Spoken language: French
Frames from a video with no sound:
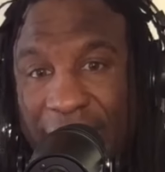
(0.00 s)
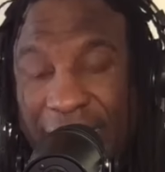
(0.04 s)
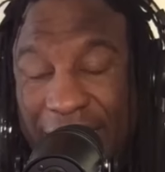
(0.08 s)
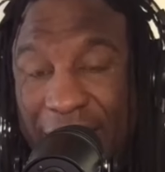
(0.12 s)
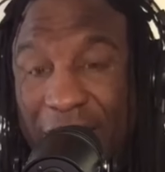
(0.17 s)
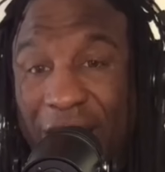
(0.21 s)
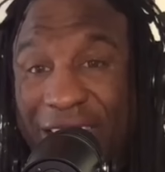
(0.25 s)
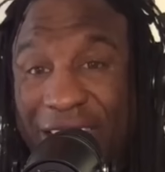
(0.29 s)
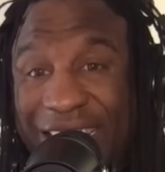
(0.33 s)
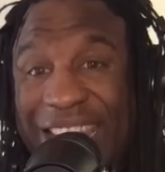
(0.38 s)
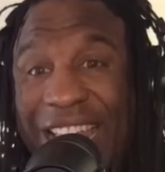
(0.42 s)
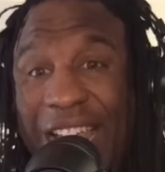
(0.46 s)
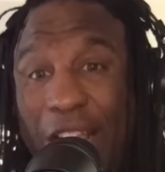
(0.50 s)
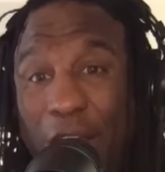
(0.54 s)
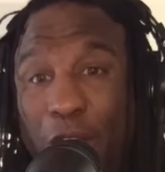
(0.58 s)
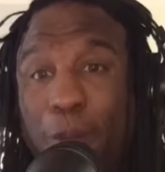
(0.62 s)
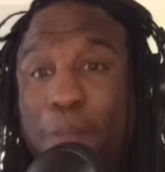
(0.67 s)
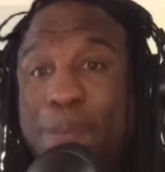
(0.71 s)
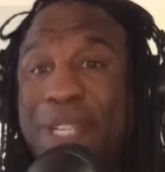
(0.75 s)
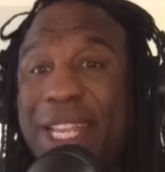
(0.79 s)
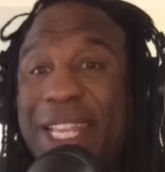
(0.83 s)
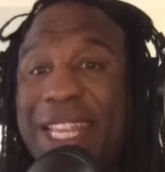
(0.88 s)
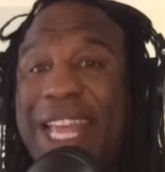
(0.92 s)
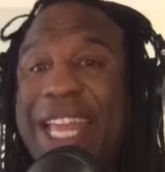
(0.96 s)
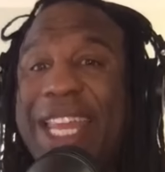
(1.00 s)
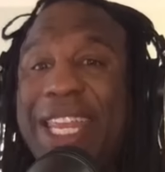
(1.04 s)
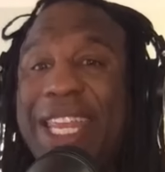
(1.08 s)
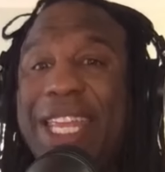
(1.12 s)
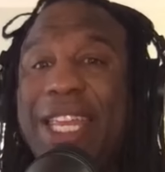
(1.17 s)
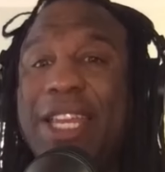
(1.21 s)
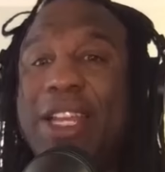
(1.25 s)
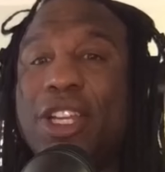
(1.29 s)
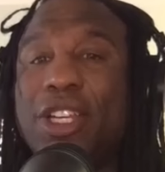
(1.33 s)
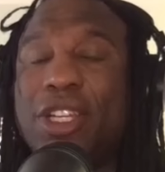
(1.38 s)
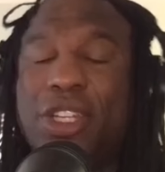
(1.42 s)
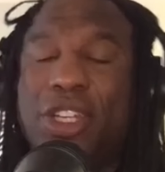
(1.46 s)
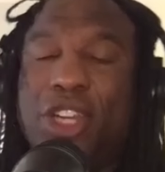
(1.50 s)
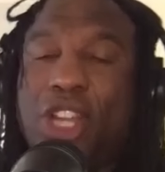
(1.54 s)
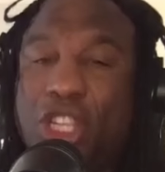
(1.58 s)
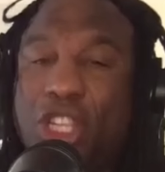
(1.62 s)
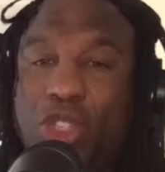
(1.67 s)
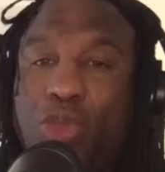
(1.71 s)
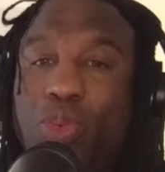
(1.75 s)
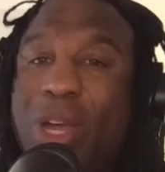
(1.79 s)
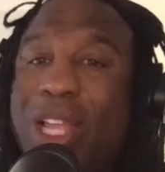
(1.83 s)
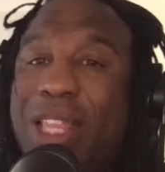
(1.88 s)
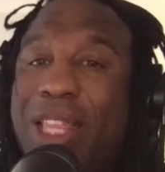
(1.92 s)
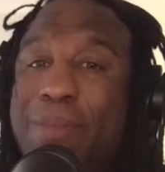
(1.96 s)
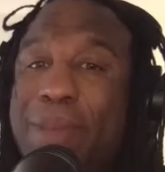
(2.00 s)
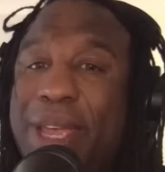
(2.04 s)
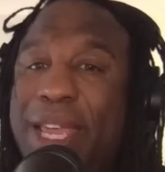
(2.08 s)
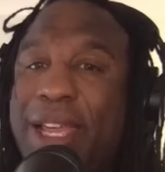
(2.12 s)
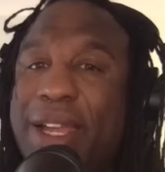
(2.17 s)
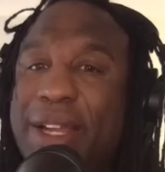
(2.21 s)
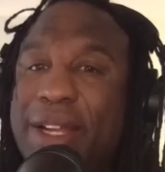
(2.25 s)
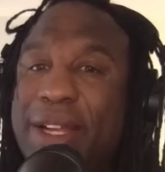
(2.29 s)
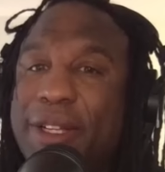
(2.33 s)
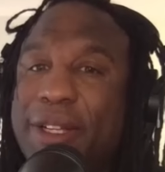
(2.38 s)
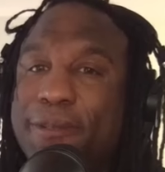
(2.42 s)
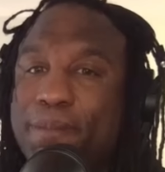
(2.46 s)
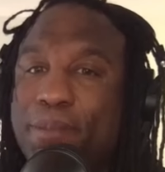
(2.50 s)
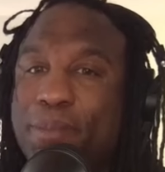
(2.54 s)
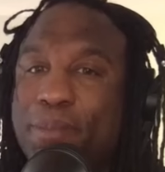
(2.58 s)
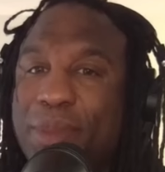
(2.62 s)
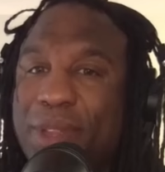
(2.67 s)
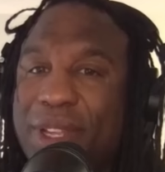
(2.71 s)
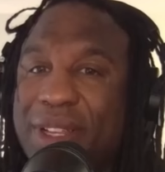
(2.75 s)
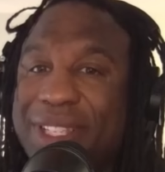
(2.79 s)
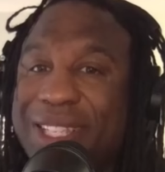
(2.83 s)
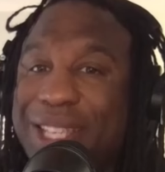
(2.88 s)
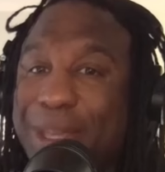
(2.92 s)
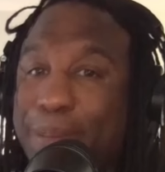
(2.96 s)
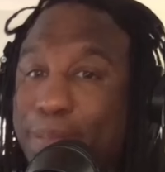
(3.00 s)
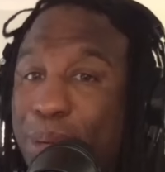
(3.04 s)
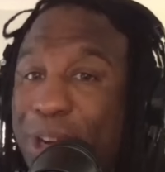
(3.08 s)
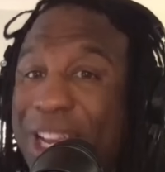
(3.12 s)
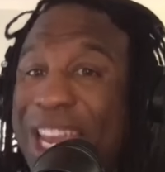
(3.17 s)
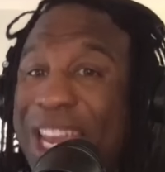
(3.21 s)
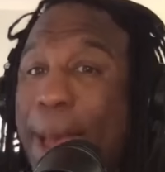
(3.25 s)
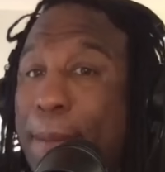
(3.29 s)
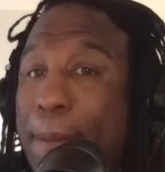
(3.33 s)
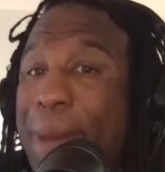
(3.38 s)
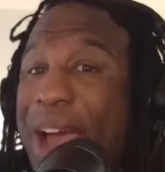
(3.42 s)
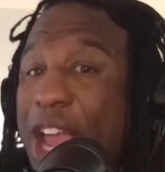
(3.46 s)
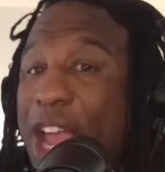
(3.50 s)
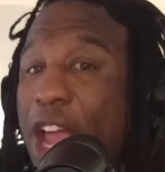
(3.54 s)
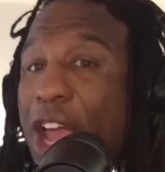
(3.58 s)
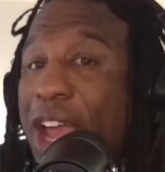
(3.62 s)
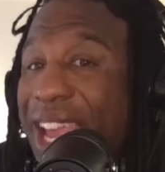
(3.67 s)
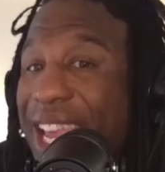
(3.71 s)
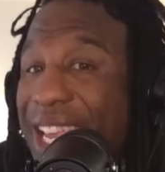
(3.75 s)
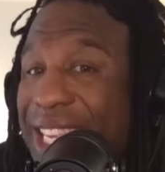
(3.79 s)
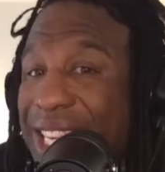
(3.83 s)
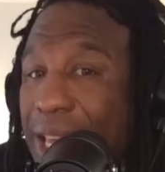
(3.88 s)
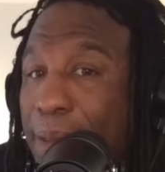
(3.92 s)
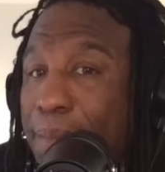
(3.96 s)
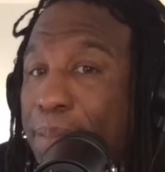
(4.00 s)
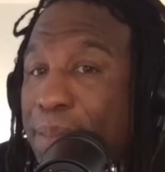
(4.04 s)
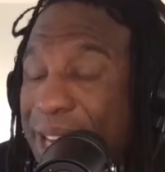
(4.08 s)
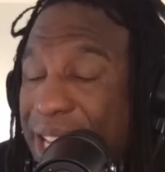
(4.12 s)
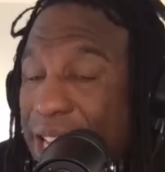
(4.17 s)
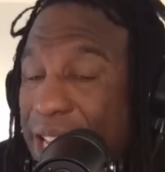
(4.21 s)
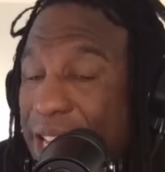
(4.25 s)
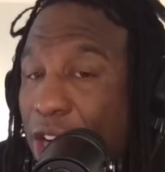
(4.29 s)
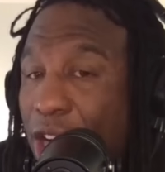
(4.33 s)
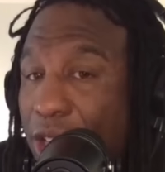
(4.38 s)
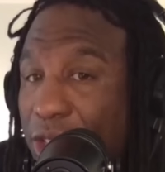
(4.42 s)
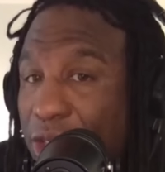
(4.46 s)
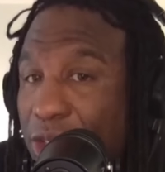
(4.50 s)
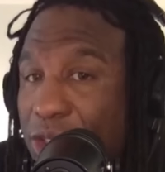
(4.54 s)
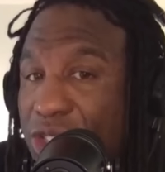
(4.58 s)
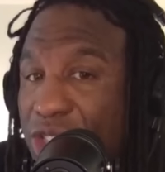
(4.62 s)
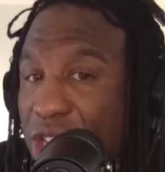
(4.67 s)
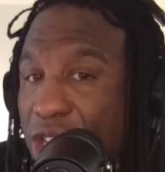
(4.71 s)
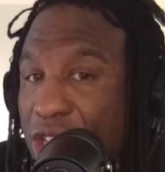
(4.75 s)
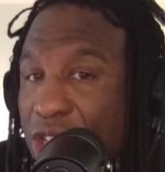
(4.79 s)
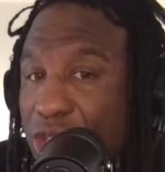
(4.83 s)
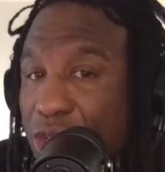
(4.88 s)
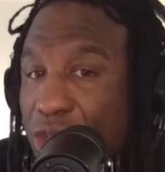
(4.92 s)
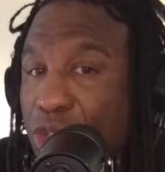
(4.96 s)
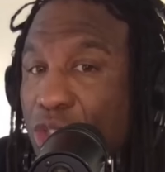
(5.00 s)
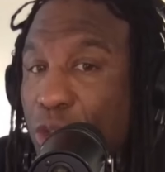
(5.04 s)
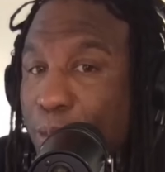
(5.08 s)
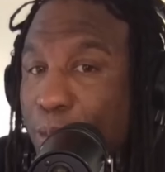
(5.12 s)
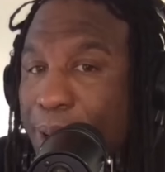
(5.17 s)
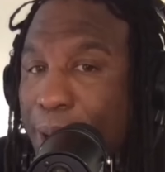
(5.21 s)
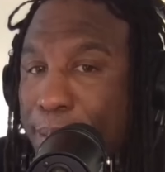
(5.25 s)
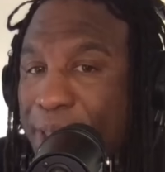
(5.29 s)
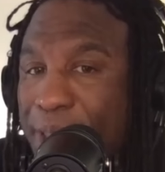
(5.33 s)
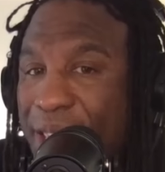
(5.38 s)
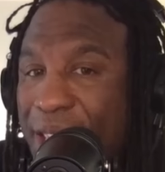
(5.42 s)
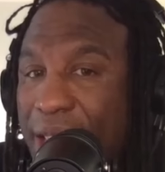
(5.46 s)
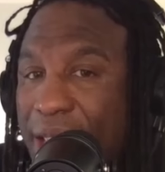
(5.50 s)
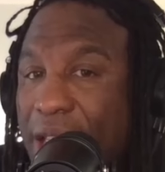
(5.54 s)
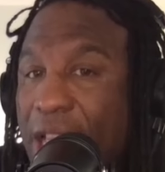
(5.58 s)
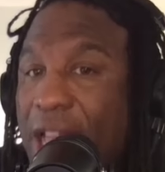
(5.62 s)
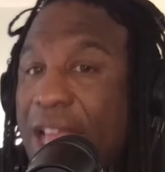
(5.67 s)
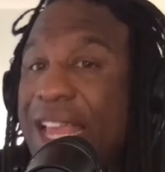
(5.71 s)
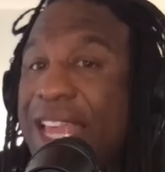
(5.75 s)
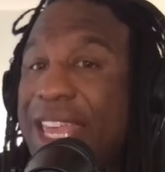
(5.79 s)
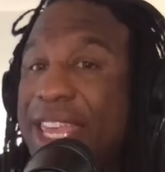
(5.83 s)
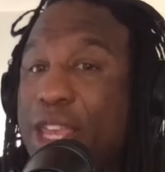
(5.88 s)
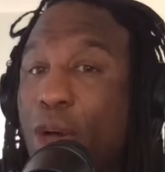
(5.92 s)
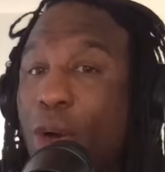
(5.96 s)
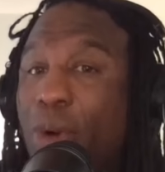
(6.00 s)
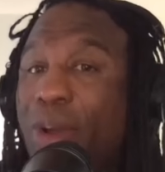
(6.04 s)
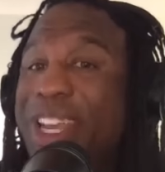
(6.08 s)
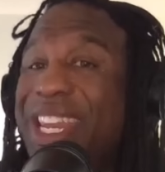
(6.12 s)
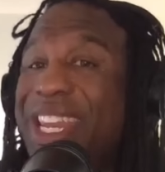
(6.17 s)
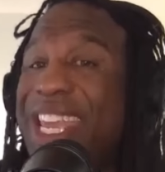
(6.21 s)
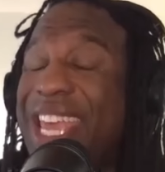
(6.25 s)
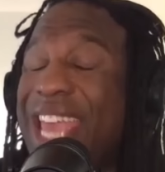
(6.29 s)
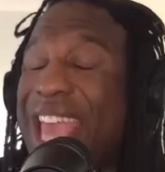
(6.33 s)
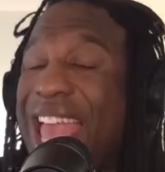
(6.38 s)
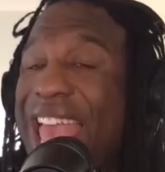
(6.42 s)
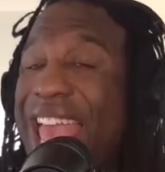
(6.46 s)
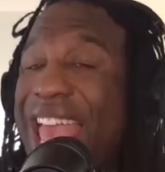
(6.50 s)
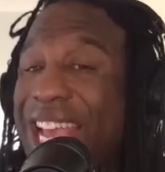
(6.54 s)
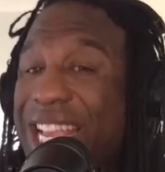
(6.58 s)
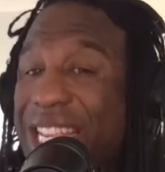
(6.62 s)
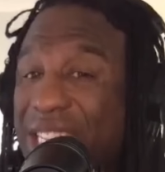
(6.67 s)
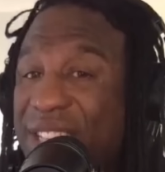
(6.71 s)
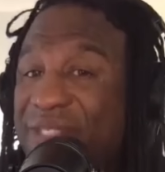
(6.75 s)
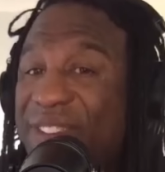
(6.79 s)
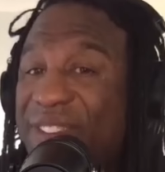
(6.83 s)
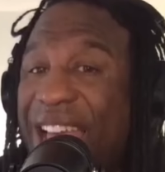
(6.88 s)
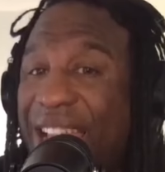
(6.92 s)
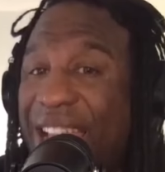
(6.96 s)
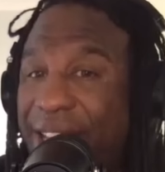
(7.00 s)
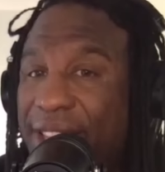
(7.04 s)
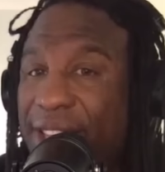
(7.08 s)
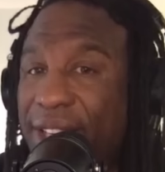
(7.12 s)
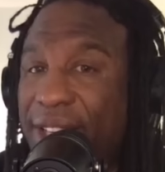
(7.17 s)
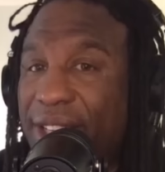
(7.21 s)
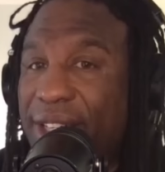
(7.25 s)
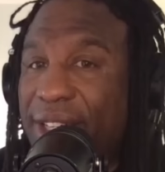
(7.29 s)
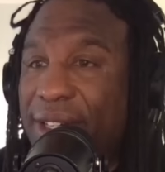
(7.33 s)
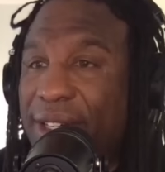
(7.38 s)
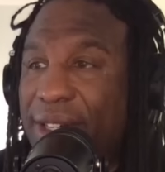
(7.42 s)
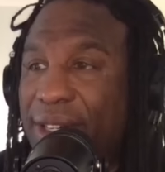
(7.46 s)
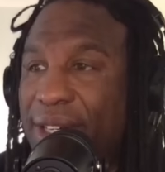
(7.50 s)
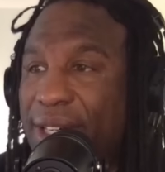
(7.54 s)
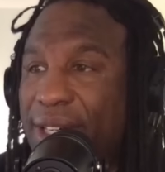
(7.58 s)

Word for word: Gagner la Coupe cette année, je le souhaite, mais c'est pas la meilleure équipe, les Oilers Gonzo, sur papier. Ils ont les X-Factors.